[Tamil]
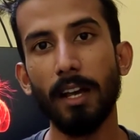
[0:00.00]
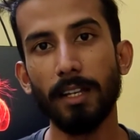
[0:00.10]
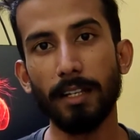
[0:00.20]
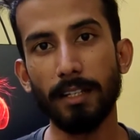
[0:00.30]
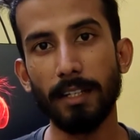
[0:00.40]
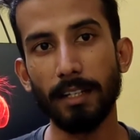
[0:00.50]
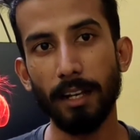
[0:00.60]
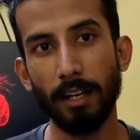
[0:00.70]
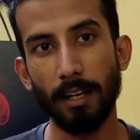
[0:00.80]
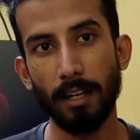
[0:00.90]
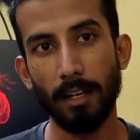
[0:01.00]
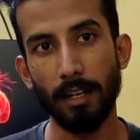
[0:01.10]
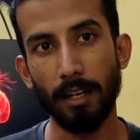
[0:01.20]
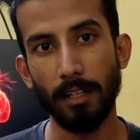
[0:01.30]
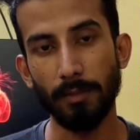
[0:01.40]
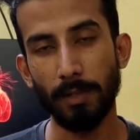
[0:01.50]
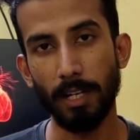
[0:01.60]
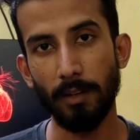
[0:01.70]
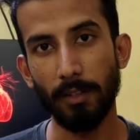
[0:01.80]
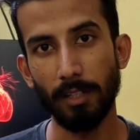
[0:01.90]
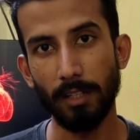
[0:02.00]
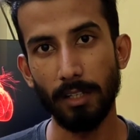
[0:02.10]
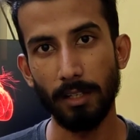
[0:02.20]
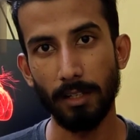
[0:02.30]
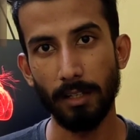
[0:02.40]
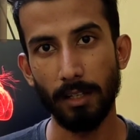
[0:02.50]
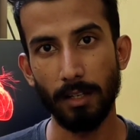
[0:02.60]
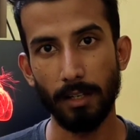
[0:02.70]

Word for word: கிட்ட இருக்க ஹாஸ்பிட்டலுக்கு வந்து இந்த